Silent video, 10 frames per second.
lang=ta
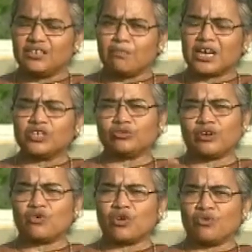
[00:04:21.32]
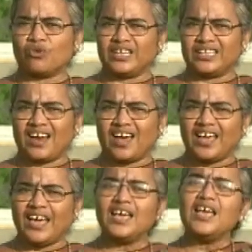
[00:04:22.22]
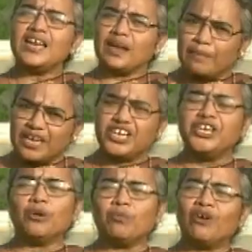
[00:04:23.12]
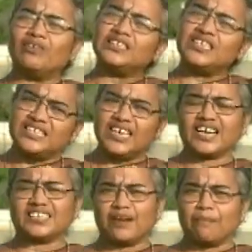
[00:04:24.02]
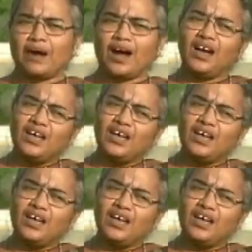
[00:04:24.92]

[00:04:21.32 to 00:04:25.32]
இது மருத்துவ குணம் உள்ளதுனால நம்ம இன்னமும் வந்து ஜீரக சம்பா